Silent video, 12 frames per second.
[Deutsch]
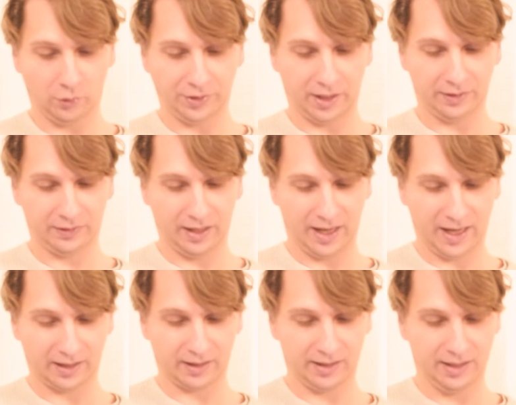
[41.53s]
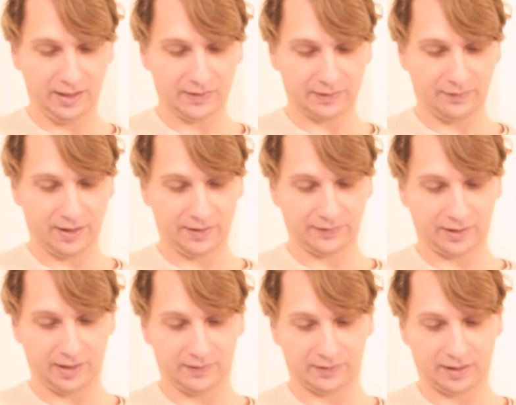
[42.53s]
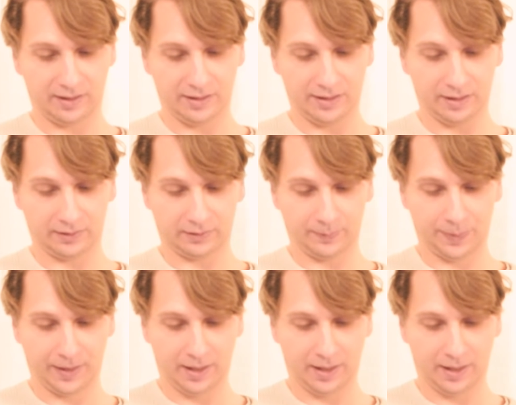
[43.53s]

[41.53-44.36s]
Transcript: und an Tag X war es dann eskaliert.